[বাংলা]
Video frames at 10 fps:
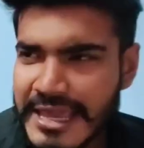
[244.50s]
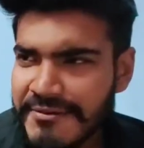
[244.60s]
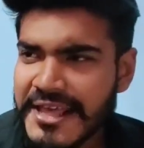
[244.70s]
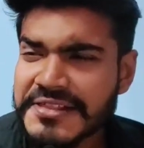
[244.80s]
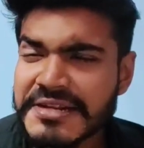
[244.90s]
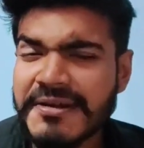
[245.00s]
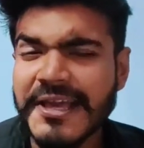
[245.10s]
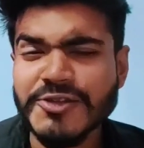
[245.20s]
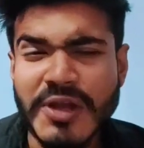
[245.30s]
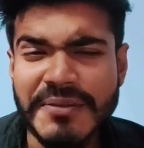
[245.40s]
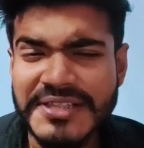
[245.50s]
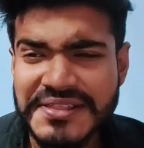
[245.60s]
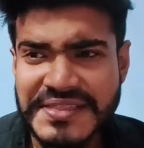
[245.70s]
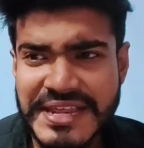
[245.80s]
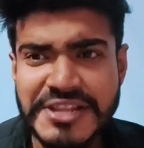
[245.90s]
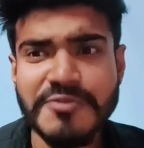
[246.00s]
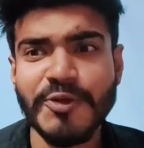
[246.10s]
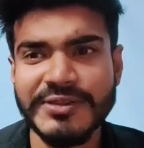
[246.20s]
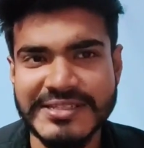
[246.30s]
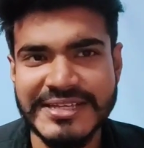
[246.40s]
এবার এই সিনেমার কিছু আপনাদের সিনস
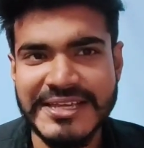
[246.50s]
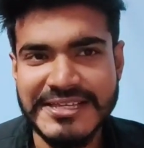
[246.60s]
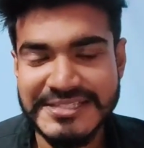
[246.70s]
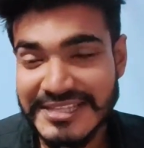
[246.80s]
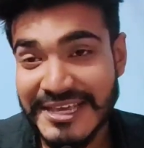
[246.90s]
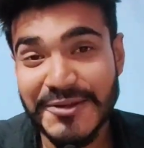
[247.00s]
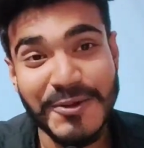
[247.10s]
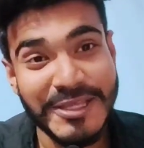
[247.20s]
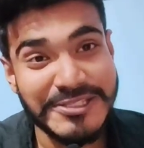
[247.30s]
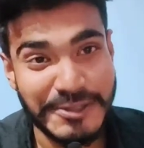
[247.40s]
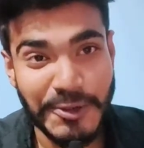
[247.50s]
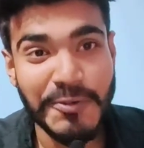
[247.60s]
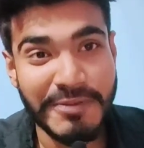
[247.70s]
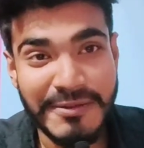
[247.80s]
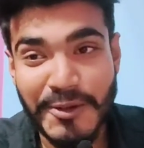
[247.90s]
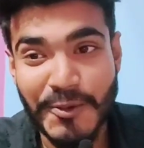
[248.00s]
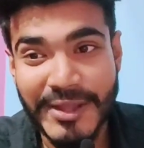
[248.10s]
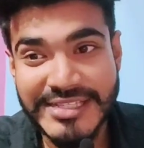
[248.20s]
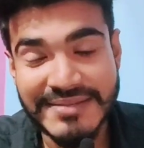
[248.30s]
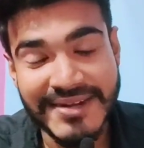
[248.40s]
বলতে চাই যেগুলোকে যেরকমভাবে
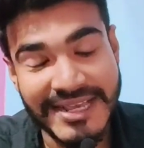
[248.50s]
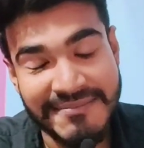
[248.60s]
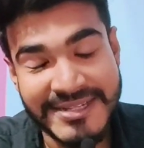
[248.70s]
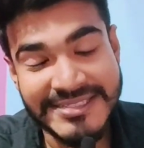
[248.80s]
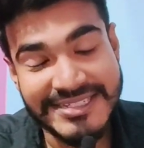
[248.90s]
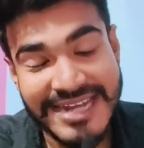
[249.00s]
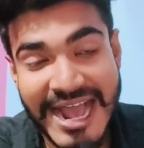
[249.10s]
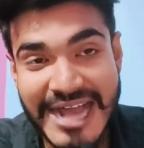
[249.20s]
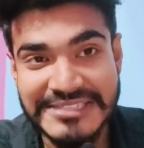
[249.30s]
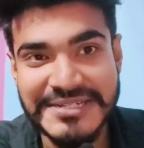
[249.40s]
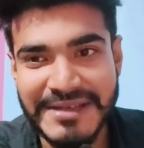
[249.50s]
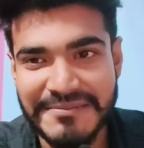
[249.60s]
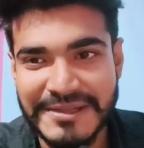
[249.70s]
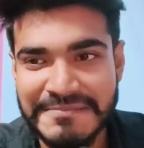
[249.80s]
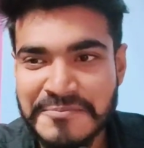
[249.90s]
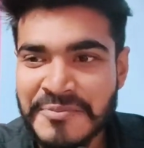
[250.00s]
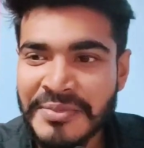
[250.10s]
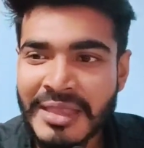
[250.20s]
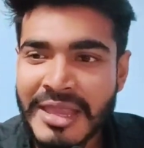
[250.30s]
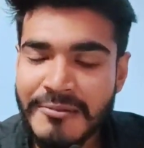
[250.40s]
করেছে মানে আপনার জাস্ট হাসি পাবে
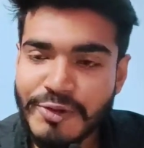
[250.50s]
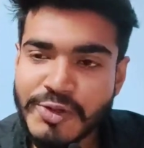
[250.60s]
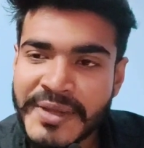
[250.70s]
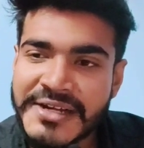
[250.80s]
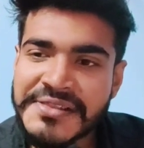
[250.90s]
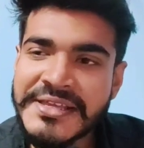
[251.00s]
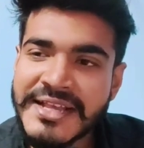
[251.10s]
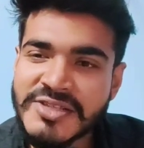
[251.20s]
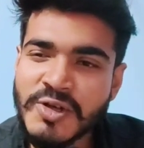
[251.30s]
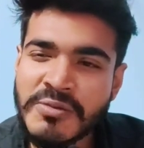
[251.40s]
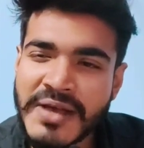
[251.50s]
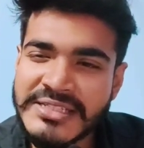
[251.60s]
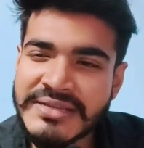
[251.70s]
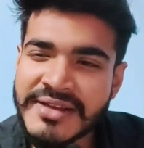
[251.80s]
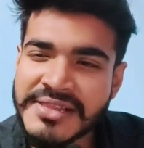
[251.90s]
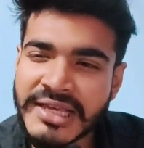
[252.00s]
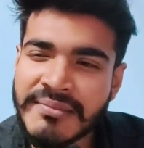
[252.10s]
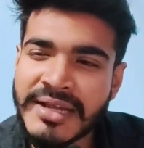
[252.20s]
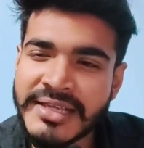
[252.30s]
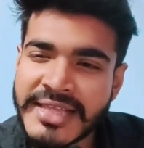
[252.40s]
প্রথমে একটা সিন আছে যখন বাচ্চাবেলা সাকিব
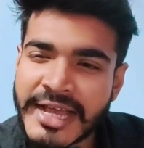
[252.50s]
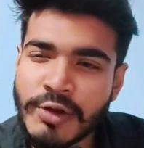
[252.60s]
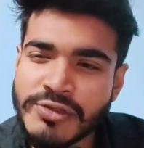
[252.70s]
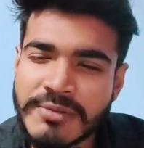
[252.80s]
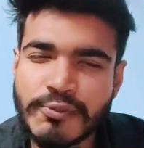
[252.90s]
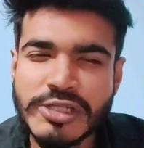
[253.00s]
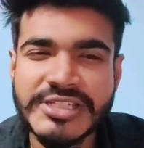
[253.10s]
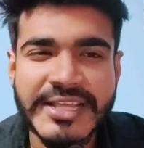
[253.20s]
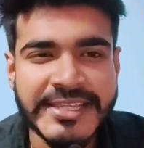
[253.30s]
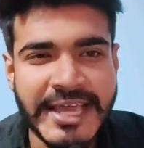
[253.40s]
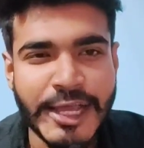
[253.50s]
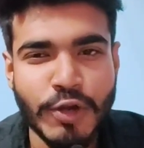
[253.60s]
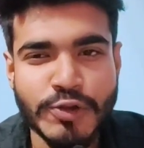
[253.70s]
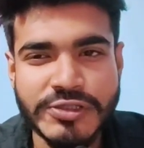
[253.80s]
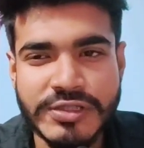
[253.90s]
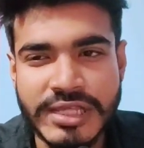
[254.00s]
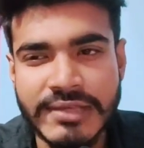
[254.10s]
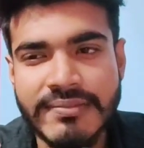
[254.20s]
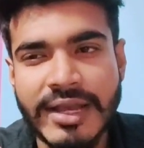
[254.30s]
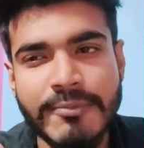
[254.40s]
খানকে দেখানো হচ্ছে আর পূজাচেরিকে দেখানো হচ্ছে
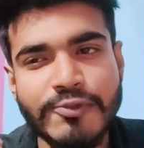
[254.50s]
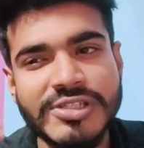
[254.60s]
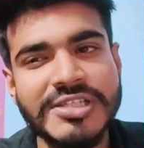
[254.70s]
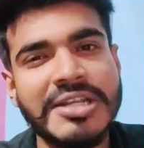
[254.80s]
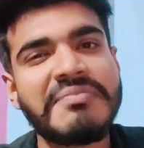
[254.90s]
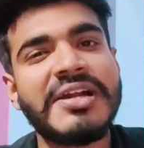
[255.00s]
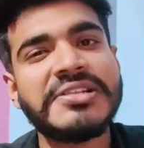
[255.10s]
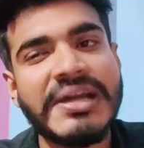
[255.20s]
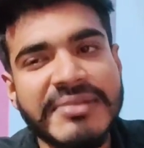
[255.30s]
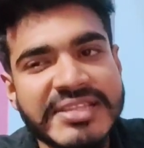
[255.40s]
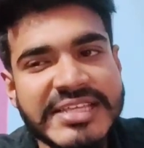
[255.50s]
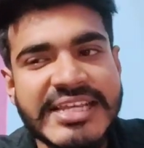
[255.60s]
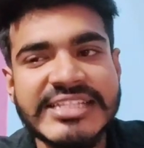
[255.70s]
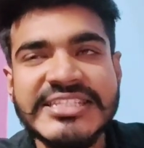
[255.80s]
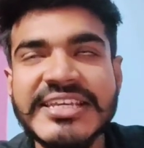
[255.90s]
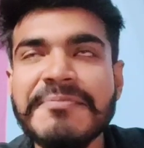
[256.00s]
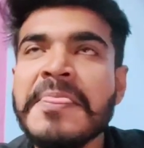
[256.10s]
সাকিব খান পূজাচেরির বাড়ির সামনে দিয়ে যাচ্ছে